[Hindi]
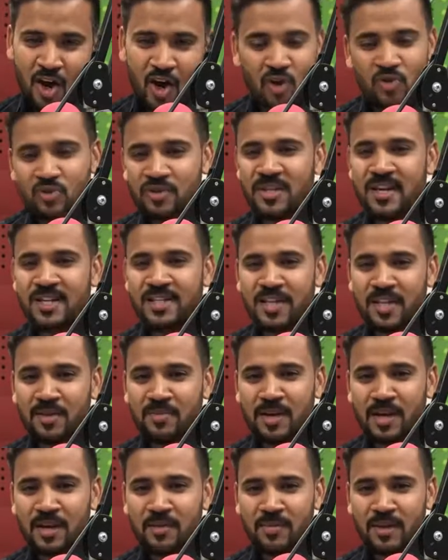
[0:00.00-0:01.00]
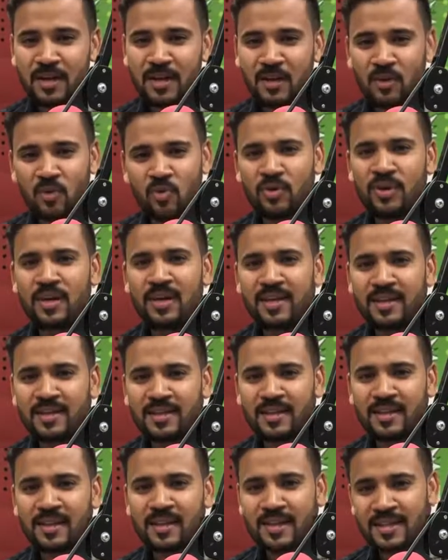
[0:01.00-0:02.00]
और उस राजा के बारे में लोग ये
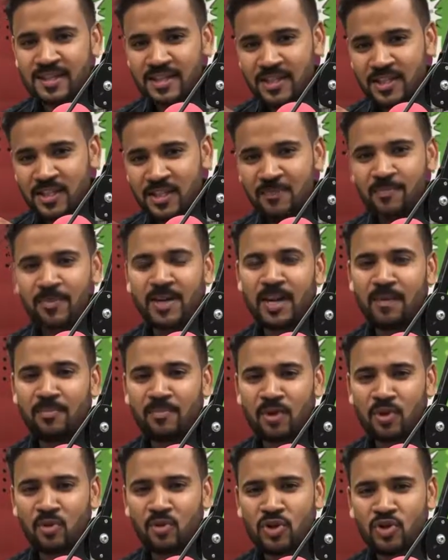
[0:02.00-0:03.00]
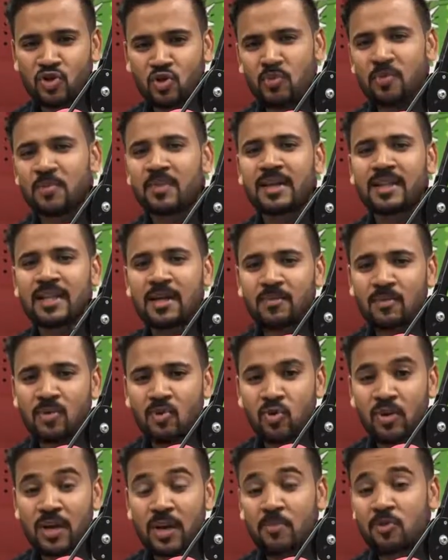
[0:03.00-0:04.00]
कहते थे कि इससे जब भी आप मिलोगे जो भी बात
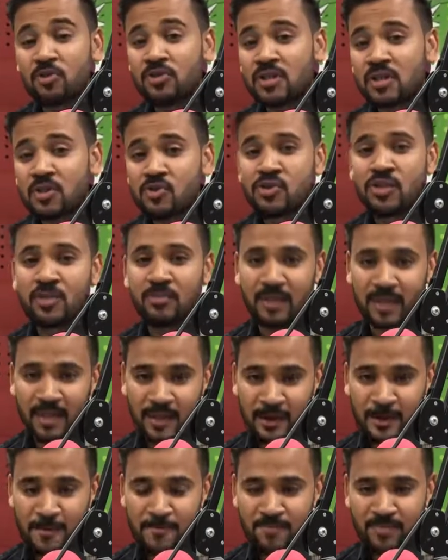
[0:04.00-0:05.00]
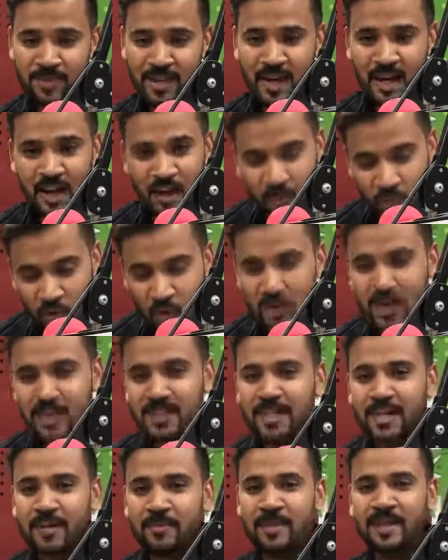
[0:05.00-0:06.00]
आपको होगी आपको सोल्यूशन मिलेगा वो
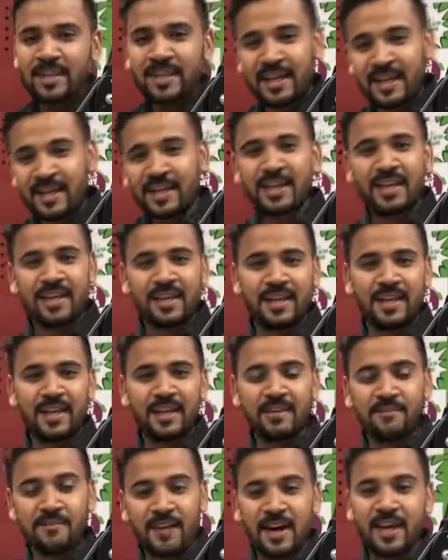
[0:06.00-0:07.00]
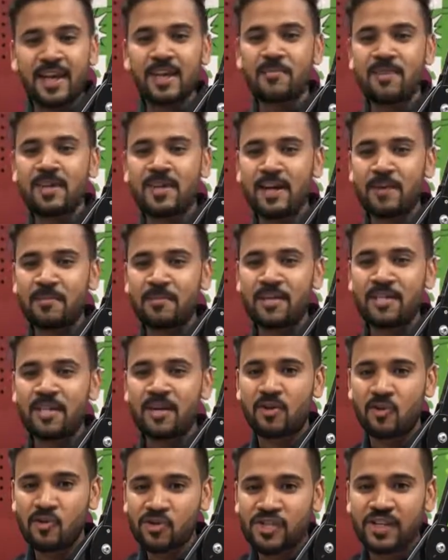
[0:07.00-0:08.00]
राजा एक बार देखने के लिए कि वाकई में क्या
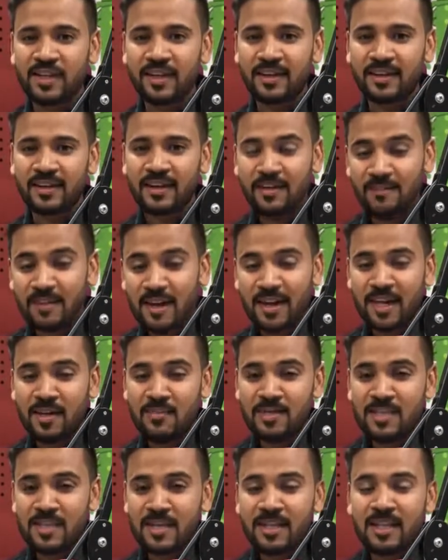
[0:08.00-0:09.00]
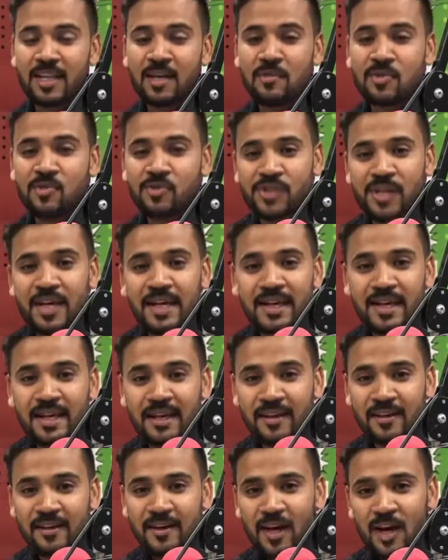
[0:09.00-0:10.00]
प्रजा खुश है क्या वाकई में जनता में खुशहाली
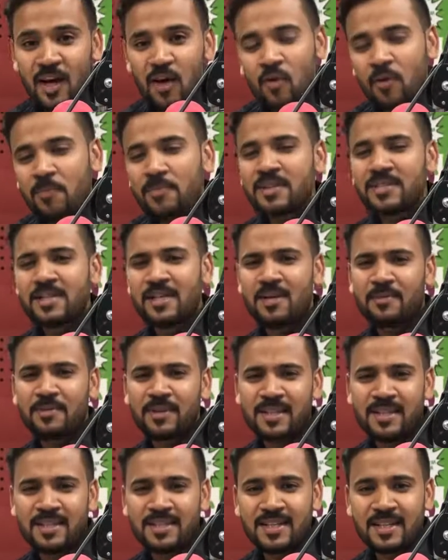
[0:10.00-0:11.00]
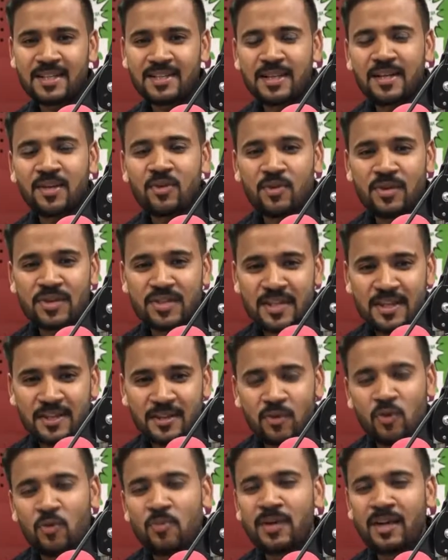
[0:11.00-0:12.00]
है वो अपने सेनापति के साथ सैनिकों के
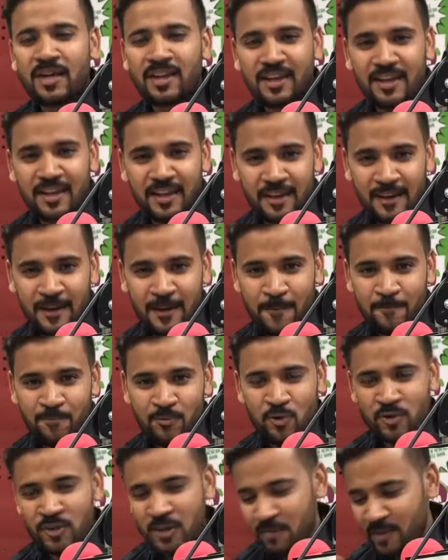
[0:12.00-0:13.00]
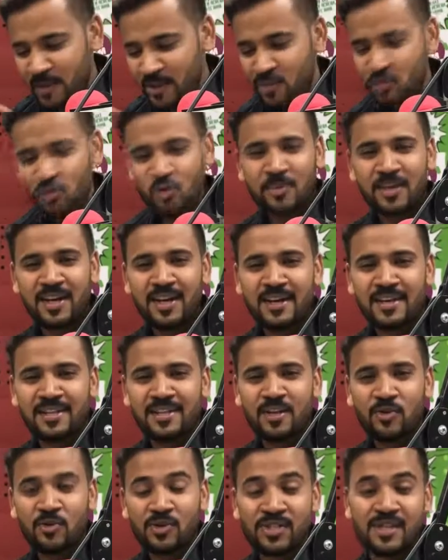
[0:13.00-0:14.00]
साथ घूमने के लिए निकला उसके पास जो भी आ रहा
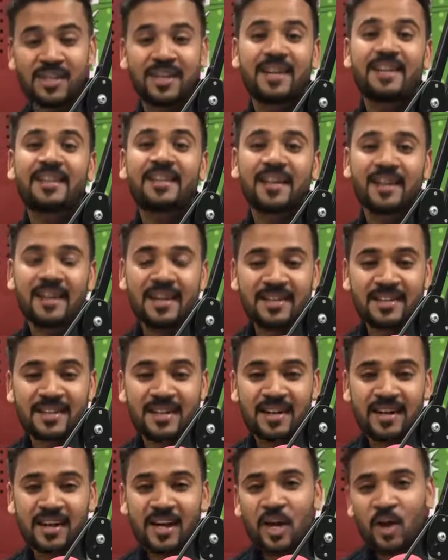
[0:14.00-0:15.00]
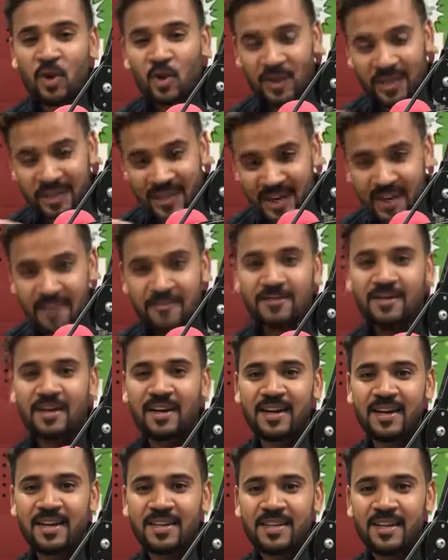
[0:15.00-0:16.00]
था कोई शिकायत कर रहा था कोई तारीफ
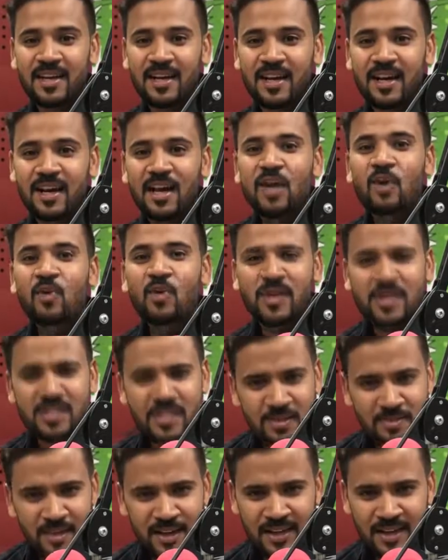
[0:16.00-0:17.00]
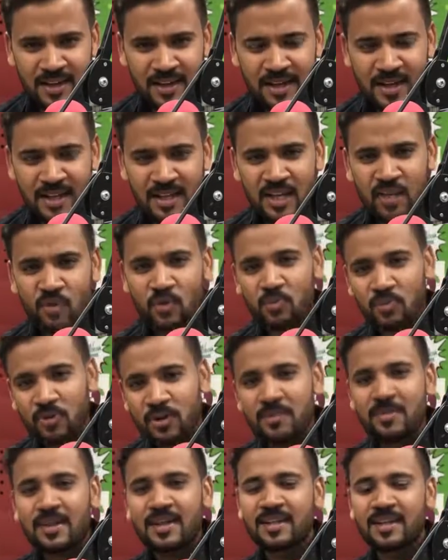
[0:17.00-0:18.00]
कर रहा था कोई अच्छी बात कर रहा था कोई
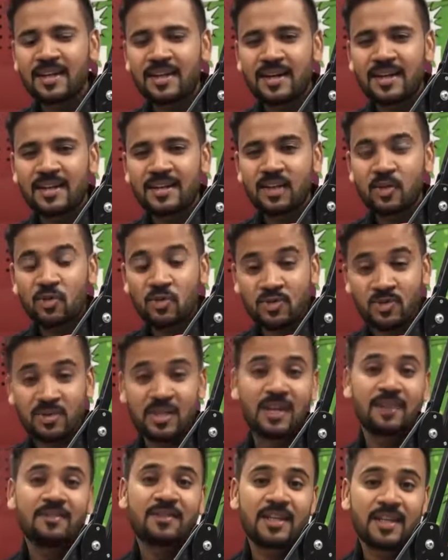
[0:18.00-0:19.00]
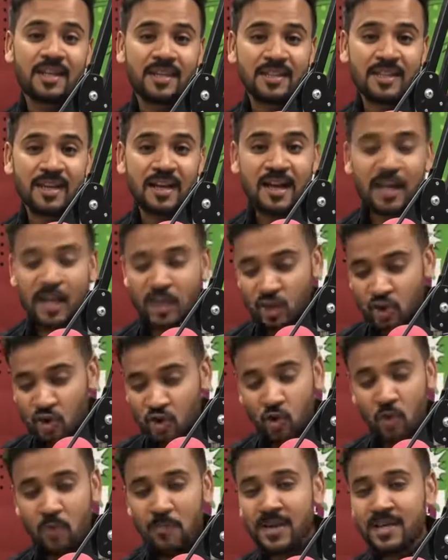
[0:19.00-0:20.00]
बुरी बात कर रहा था कोई सुझाव दे रहा था
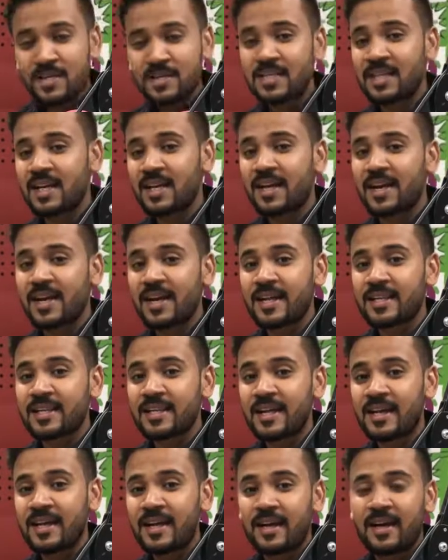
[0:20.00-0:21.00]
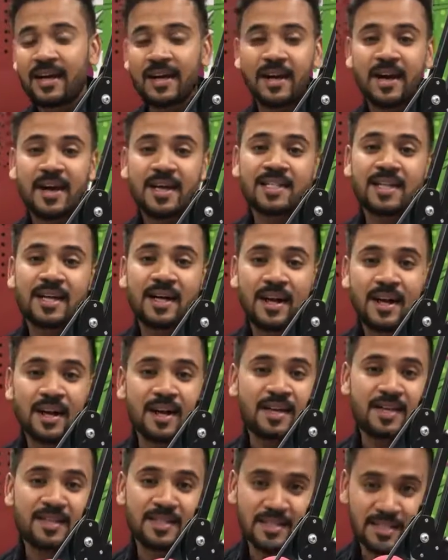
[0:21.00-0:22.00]
जो भी इंसान आ रहा था राजा
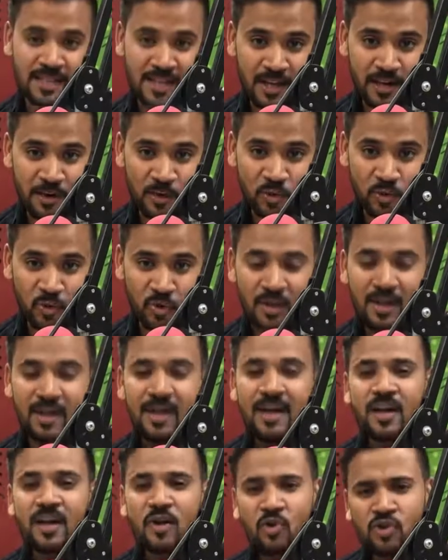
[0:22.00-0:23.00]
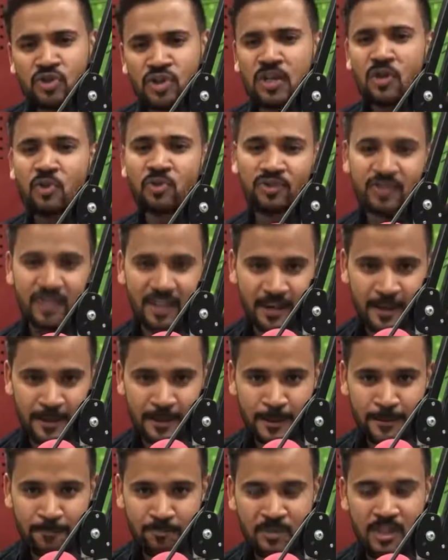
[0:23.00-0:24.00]
हर इंसान को कुछ ना कुछ दे रहा
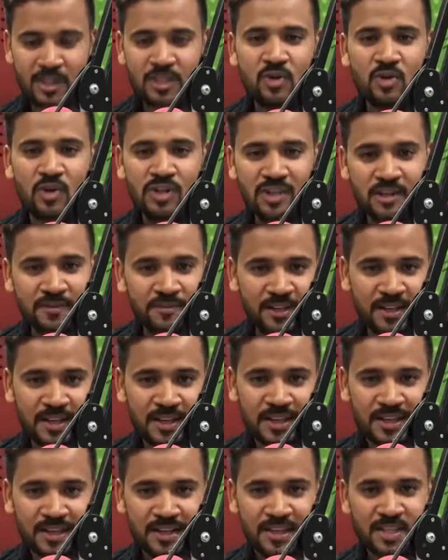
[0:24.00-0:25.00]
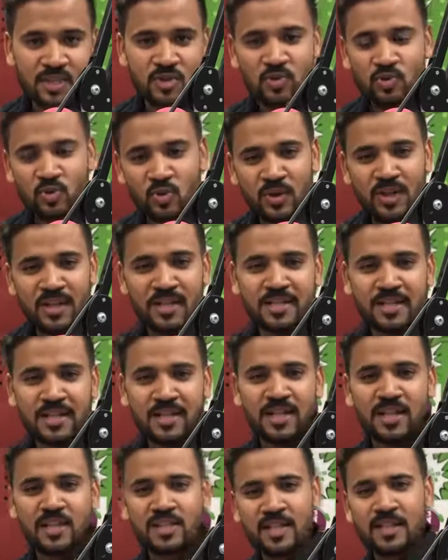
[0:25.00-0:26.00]
था किसी को अशरफी दे रहा था किसी को सोने का
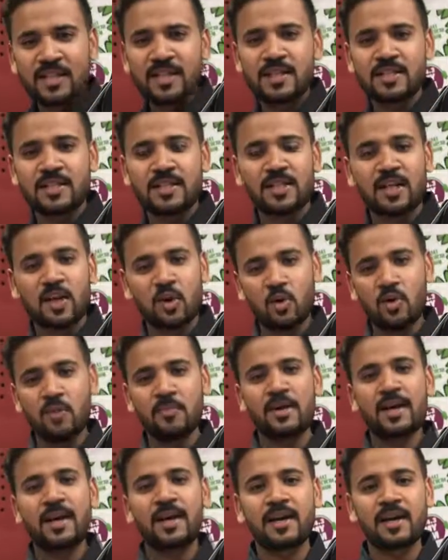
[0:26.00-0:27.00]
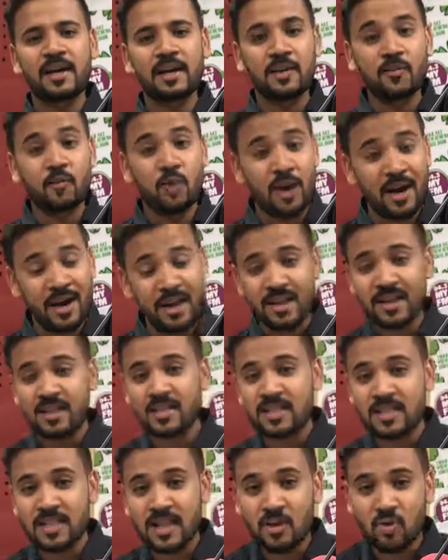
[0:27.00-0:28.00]
सिक्का चांदी का सिक्का कुल मिलाकर के वो हर
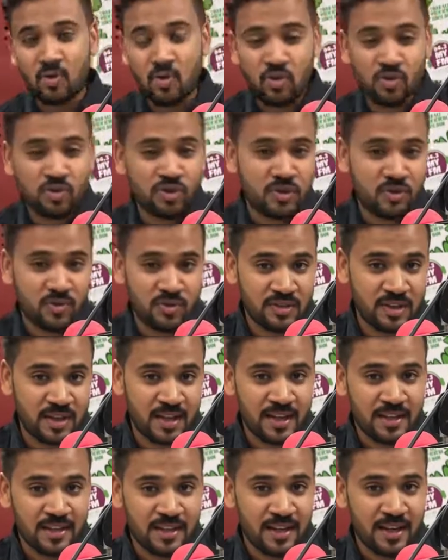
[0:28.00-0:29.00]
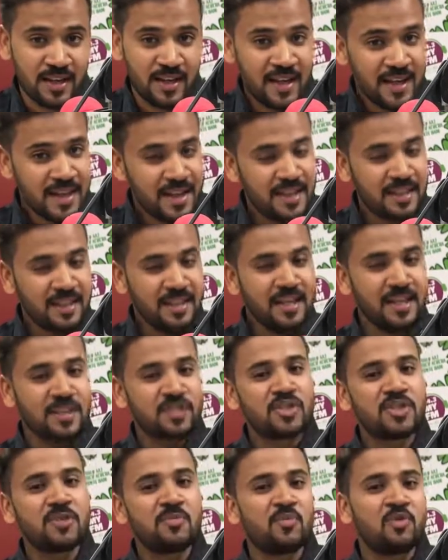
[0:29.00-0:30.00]
इंसान को कुछ ना कुछ दे रहा था इतने
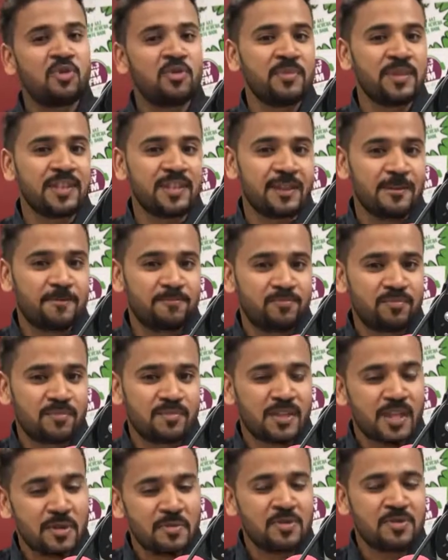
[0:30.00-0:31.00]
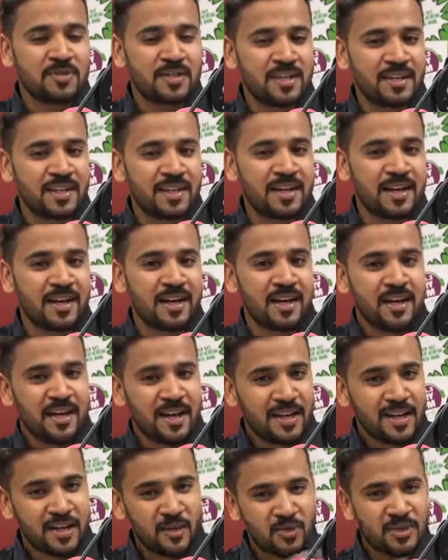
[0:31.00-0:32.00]
अच्छे मूड में था तभी उसने देखा
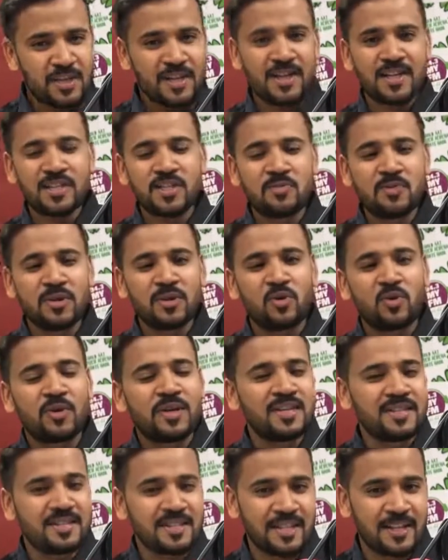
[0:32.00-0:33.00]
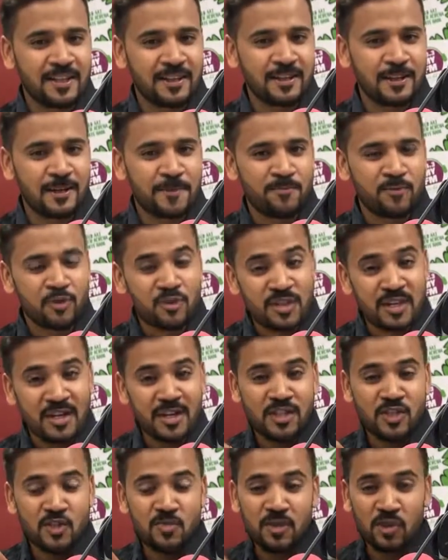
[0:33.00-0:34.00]
कि उसके राज्य में एक दुखी इंसान था उसके
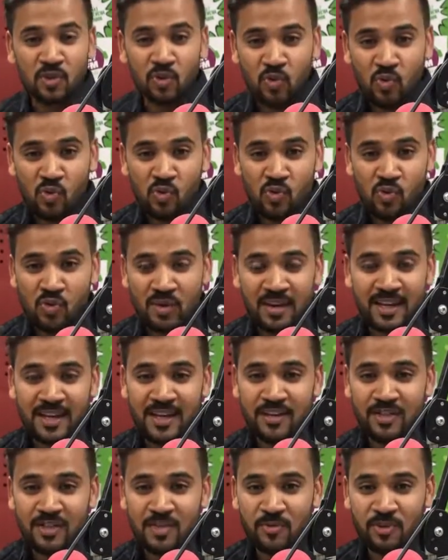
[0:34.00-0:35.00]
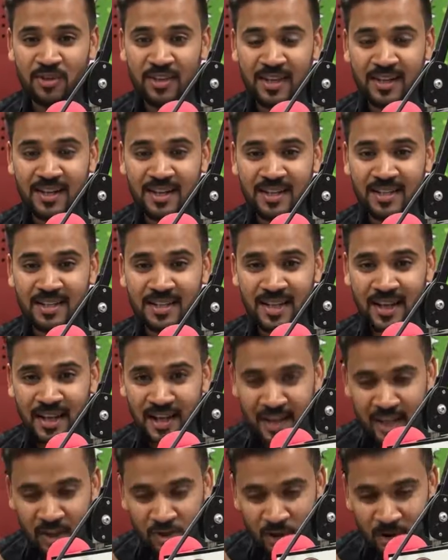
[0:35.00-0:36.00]
राज्य में दूर कहीं जब वो देख रहा था
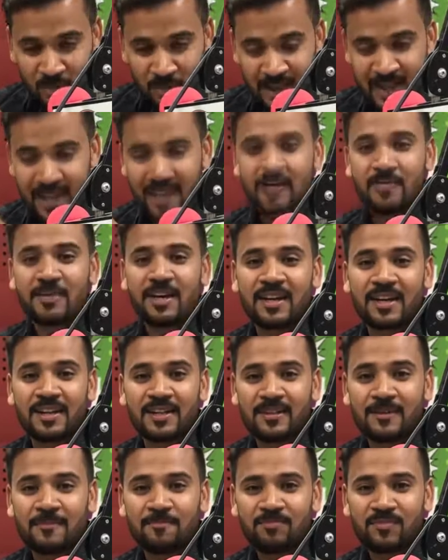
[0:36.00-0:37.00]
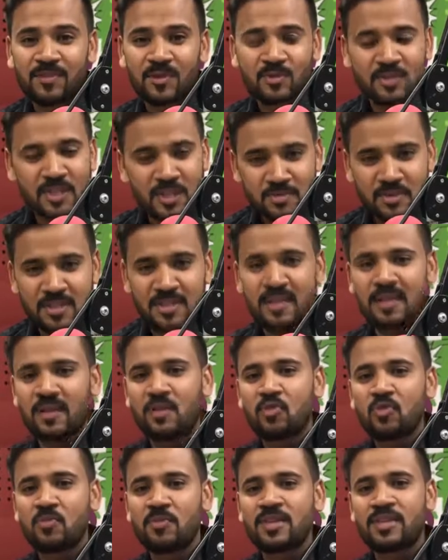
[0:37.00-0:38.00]
तो एक भिखारी बैठा था उसने अपने
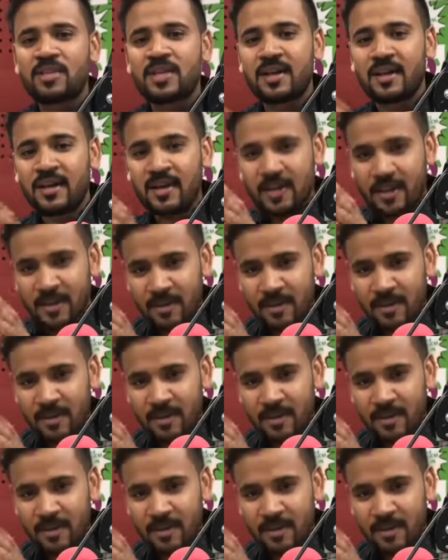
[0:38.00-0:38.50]
सैनिकों को भेजा